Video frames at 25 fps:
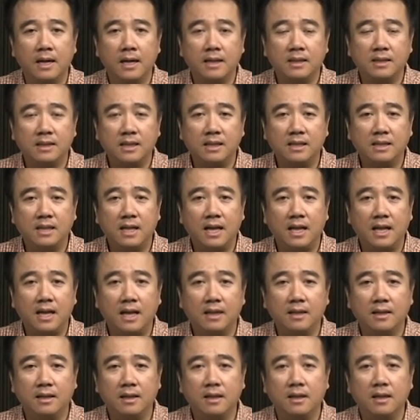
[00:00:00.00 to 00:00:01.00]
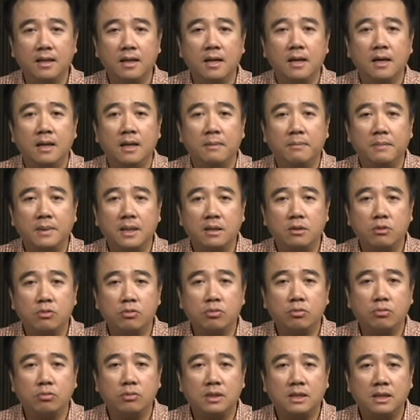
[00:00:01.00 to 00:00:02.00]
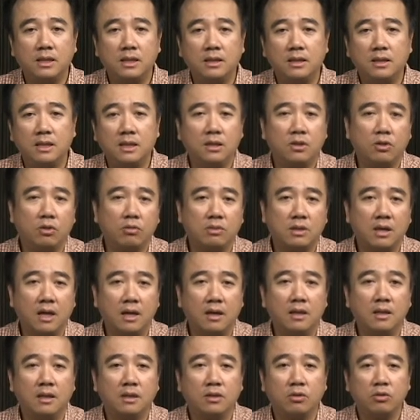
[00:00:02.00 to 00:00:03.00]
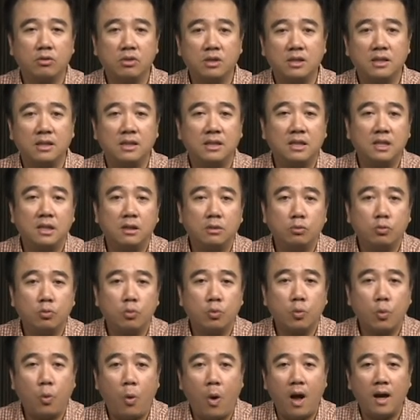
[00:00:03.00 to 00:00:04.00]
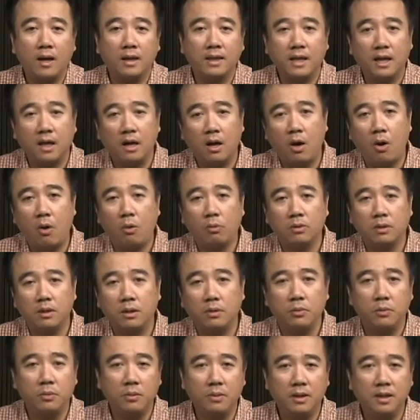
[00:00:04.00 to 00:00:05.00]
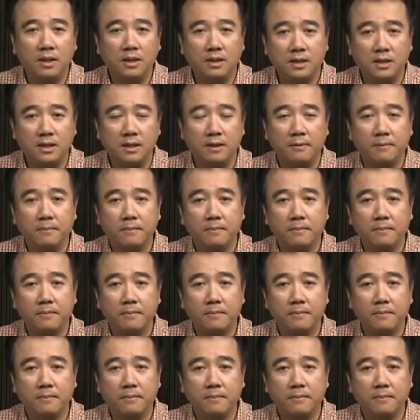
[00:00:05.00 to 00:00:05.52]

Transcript: 接下来呢，民数记第九章就是进入旷野后的逾越节。